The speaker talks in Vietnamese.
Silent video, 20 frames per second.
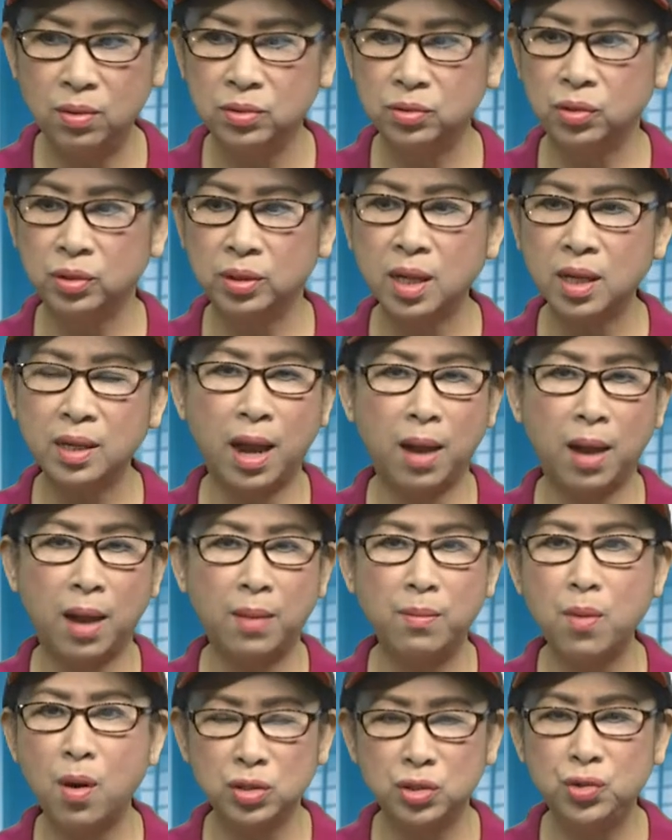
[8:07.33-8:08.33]
rồi tất cả
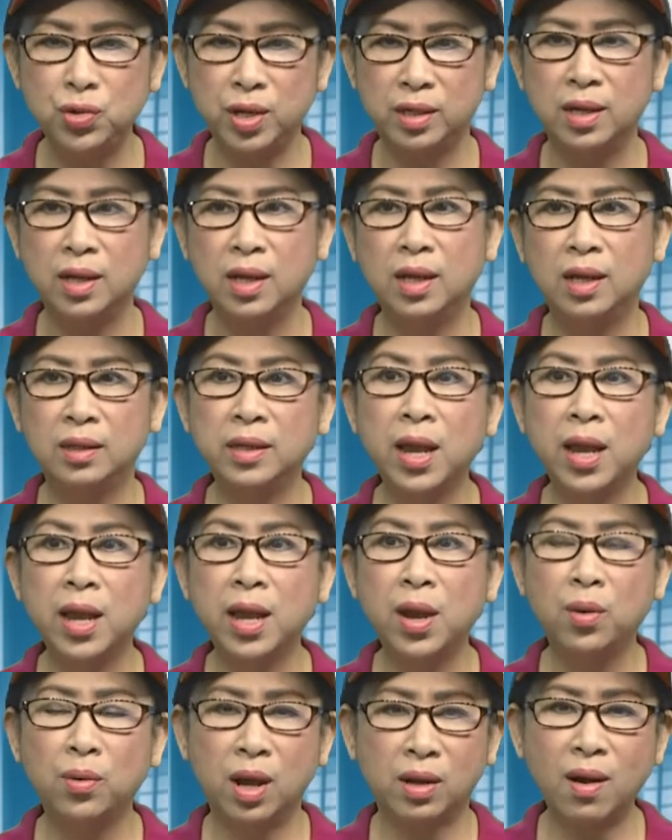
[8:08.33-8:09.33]
mọi chuyện
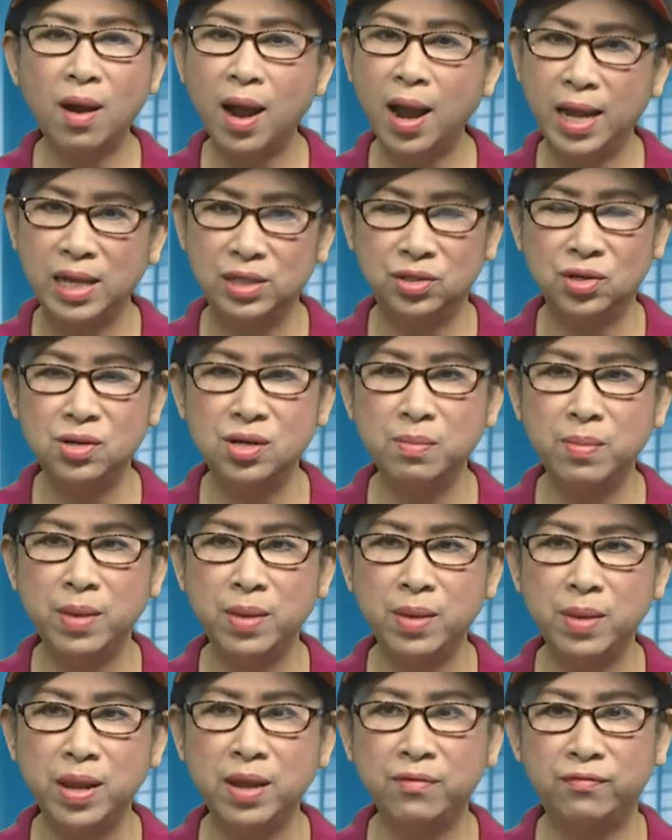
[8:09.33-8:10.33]
đều là có hại cho
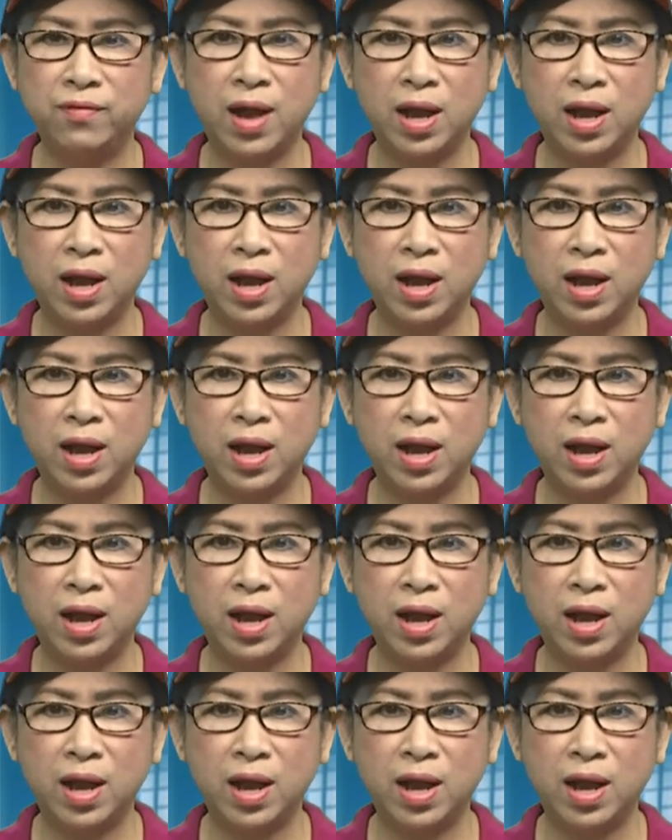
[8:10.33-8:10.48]
nước Mỹ